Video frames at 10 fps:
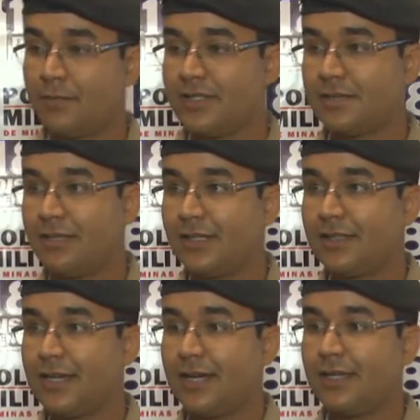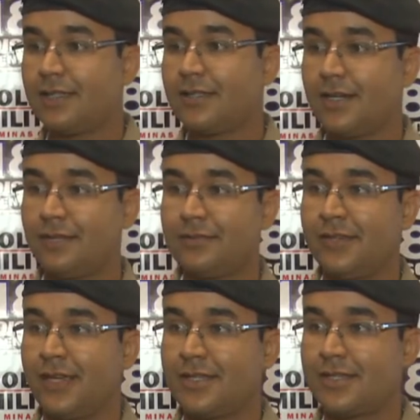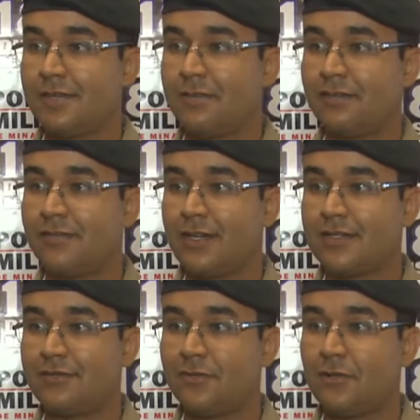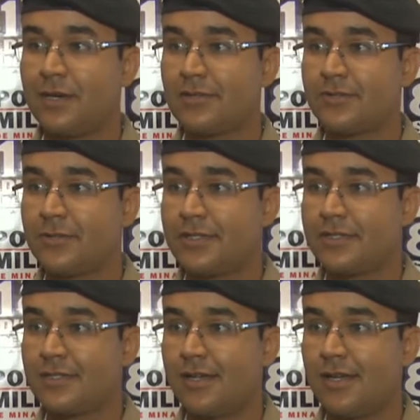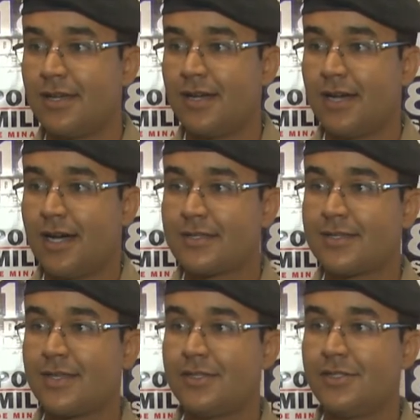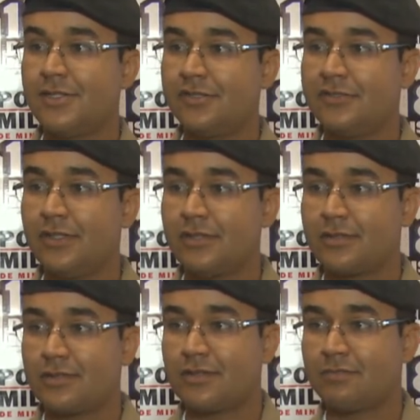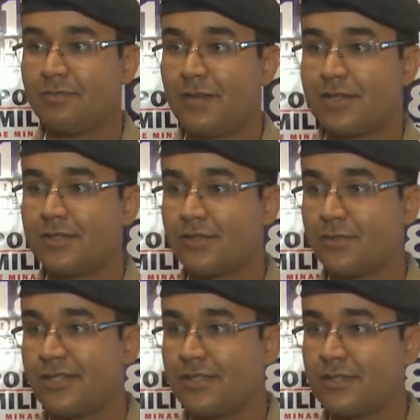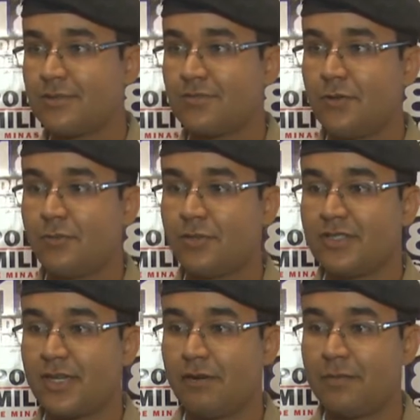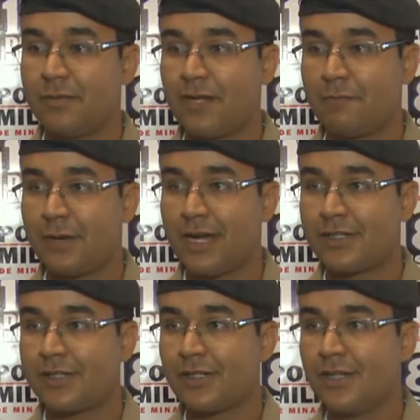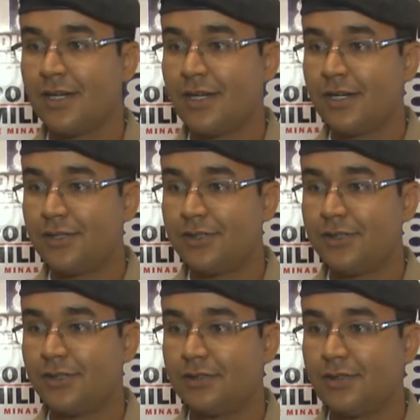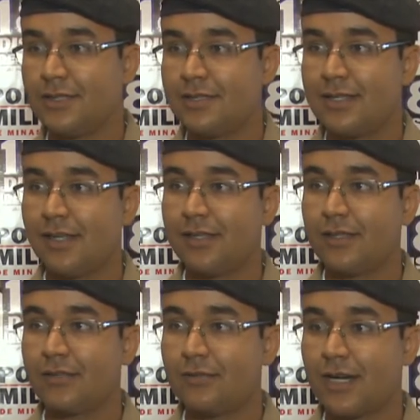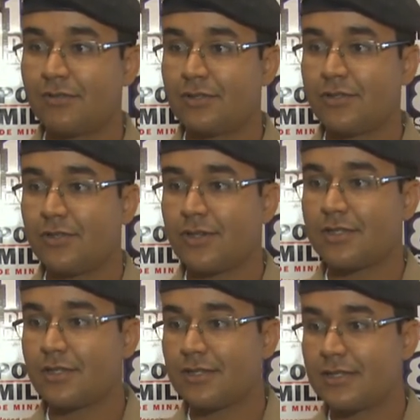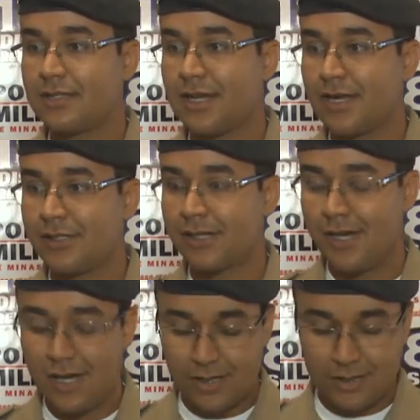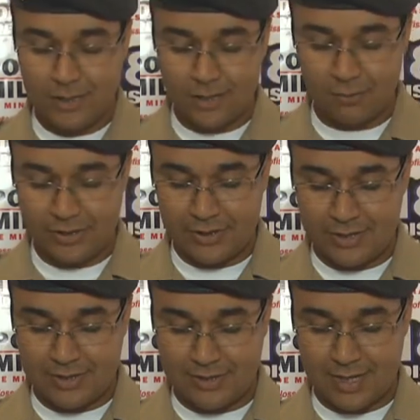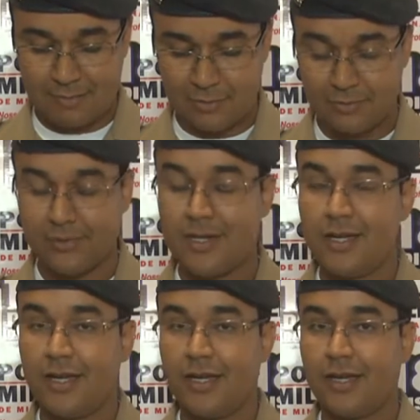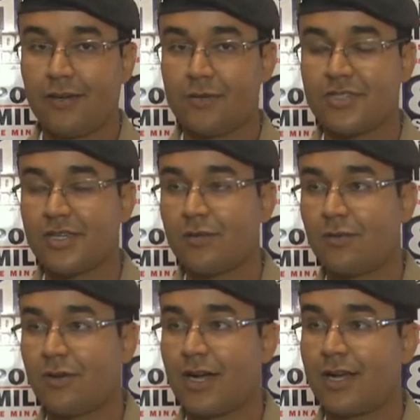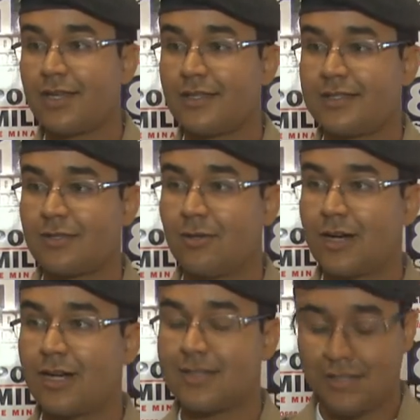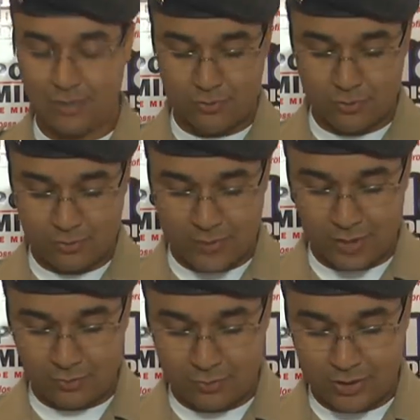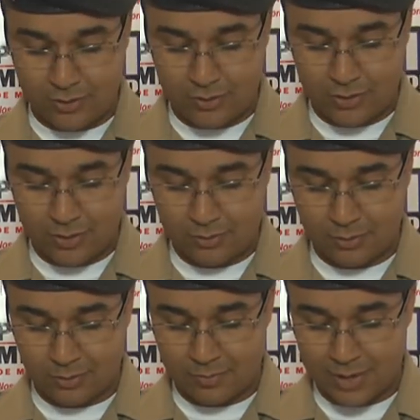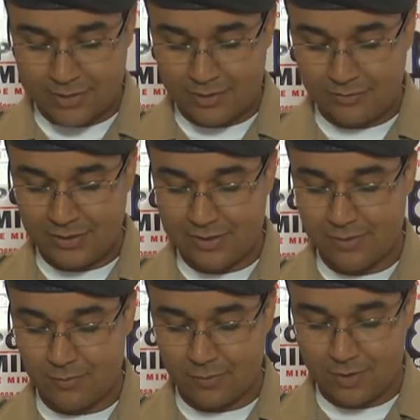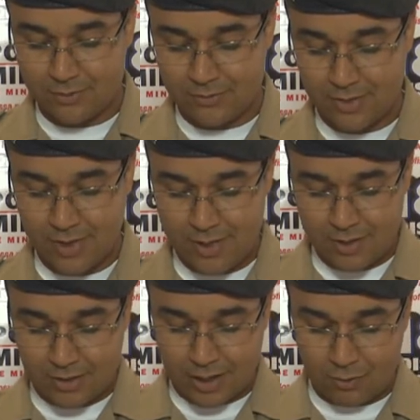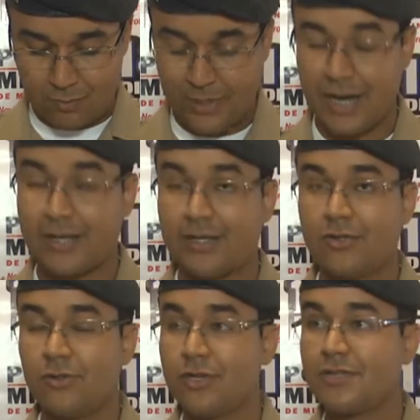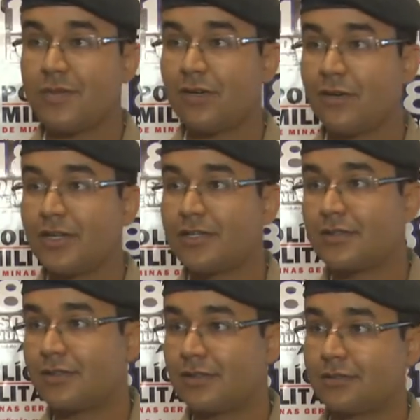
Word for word: Polícia Militar aí já vem recebendo várias informações acerca de indivíduos bastante conhecidos no meio policial e pela prática de, desse delito aí do tráfico de drogas na nossa cidade. E na noite de sábado, é, conseguiu localiz, localizar o suspeito Igor Tomás, de 25 anos, acompanhado de dois menores,